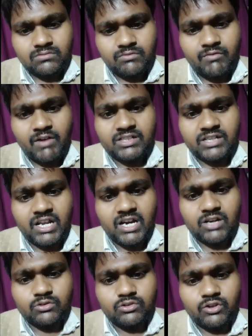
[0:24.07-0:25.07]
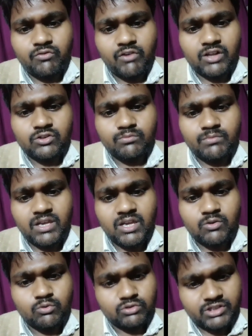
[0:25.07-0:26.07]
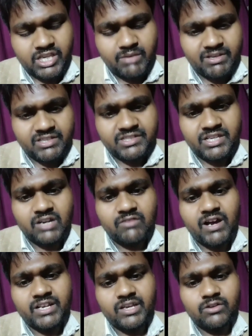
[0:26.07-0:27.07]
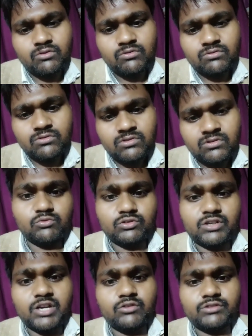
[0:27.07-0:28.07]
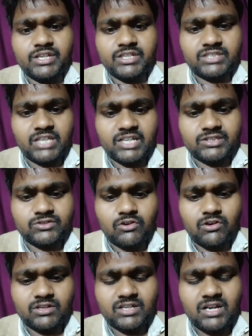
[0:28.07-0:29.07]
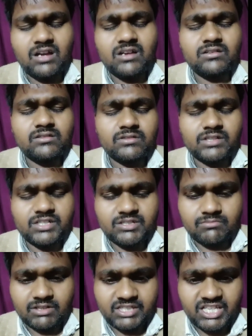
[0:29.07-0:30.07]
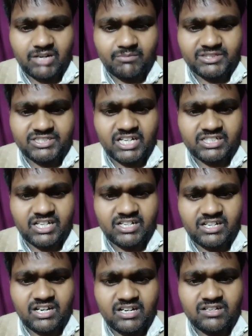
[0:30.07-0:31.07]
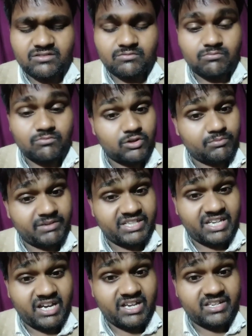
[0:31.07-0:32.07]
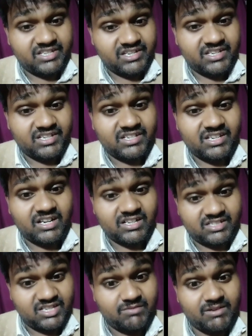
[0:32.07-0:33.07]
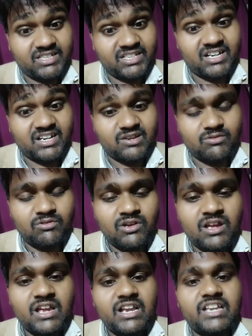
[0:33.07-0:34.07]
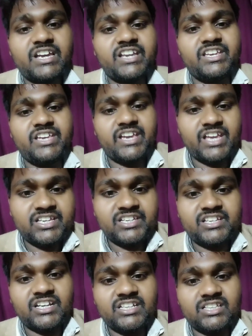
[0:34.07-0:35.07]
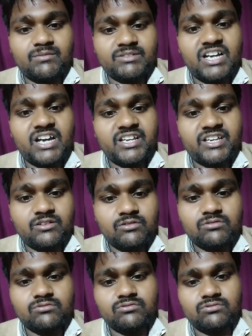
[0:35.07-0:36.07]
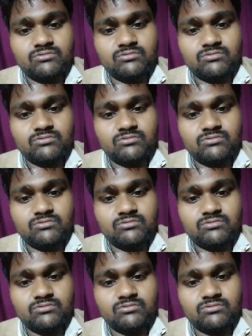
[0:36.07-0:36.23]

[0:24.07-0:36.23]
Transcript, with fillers: विवाद खड़ा कर देते हो फालतू में खुद की ही बेइज्जती करवा रहे हो मुख्य उद्देश्य था इस कौन का कृष्ण भक्ति का प्रचार करना बहुत बढ़िया है अच्छी चीज़ है अच्छी बातें कर रहे हो लेकिन ये क्या छीछा लेदर मचा रहे हो